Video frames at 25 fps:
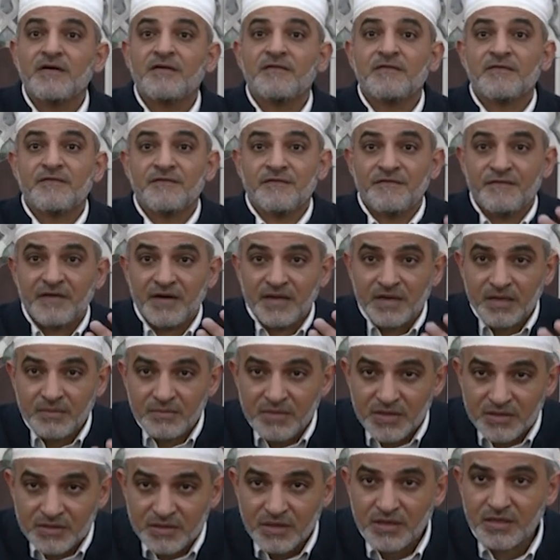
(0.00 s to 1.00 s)

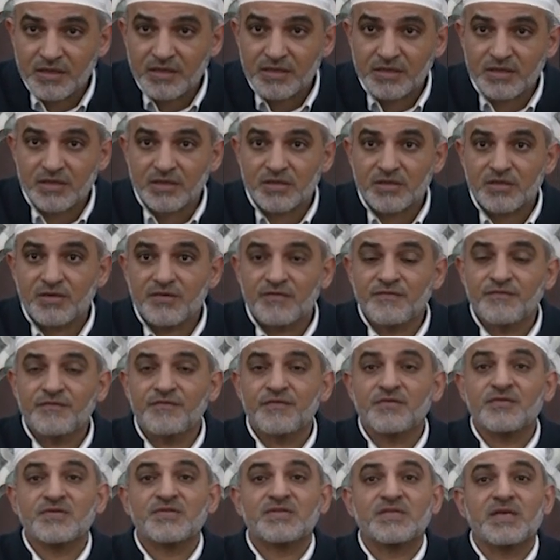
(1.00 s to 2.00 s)
فرمضان
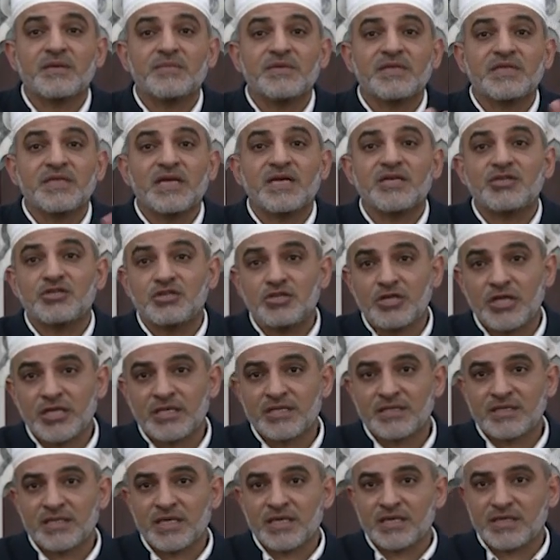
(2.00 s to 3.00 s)
فرصة من أجل
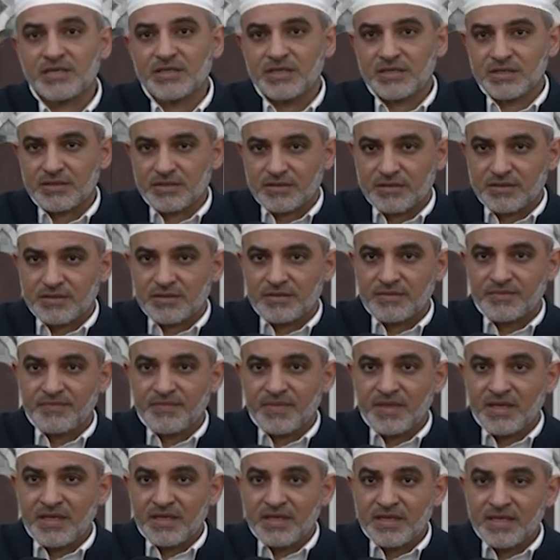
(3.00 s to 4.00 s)
التغيير
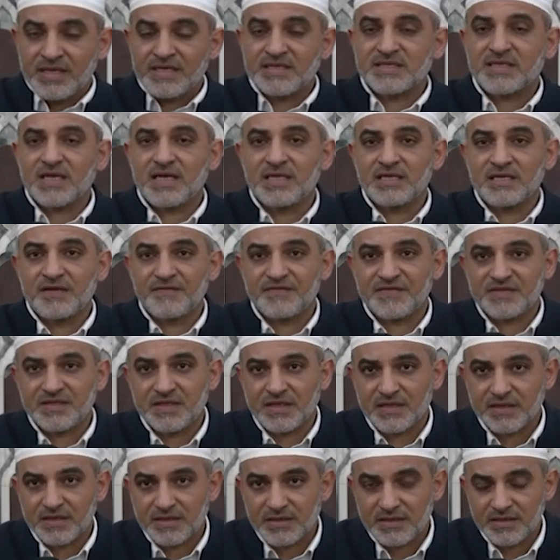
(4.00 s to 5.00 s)
اسأل
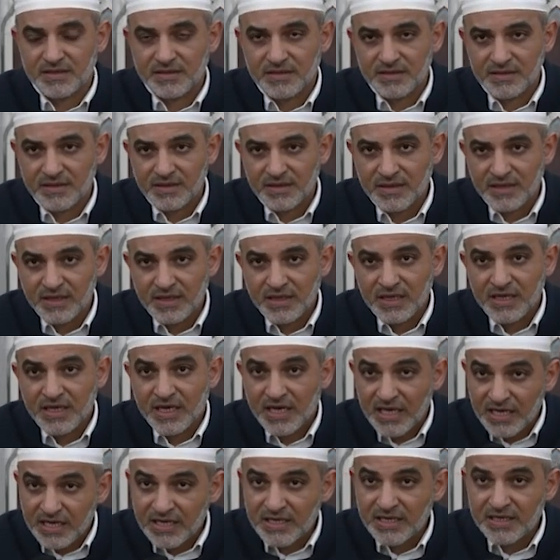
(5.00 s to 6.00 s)
نفسك
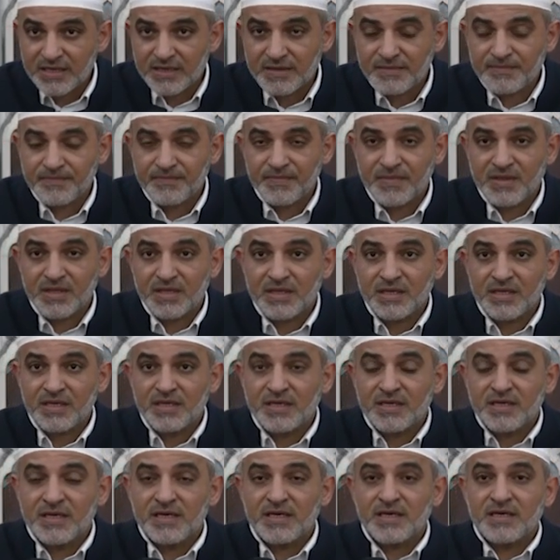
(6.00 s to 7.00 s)
هل
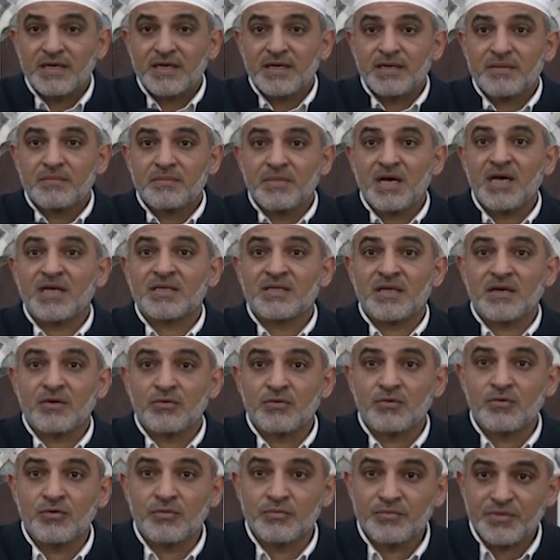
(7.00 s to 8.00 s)
ما
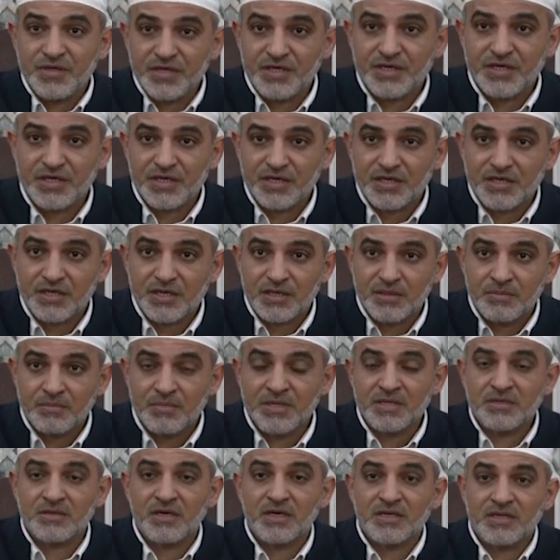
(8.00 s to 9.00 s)
تقوم به
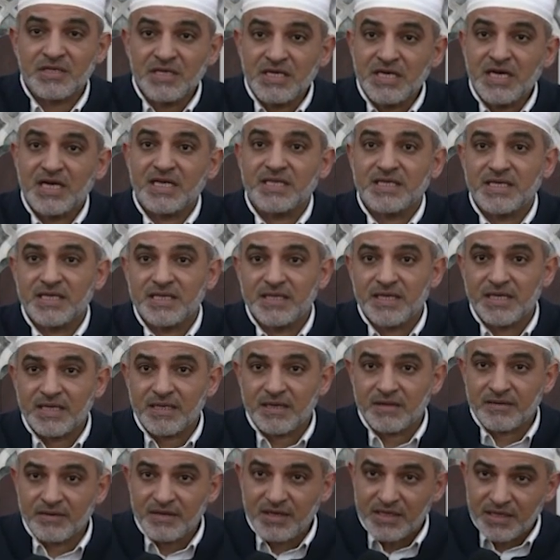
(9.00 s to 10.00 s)
من قطيعة
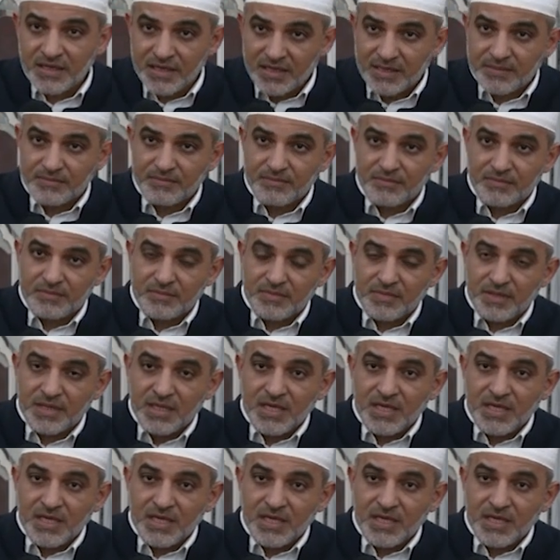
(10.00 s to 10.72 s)
للأرحام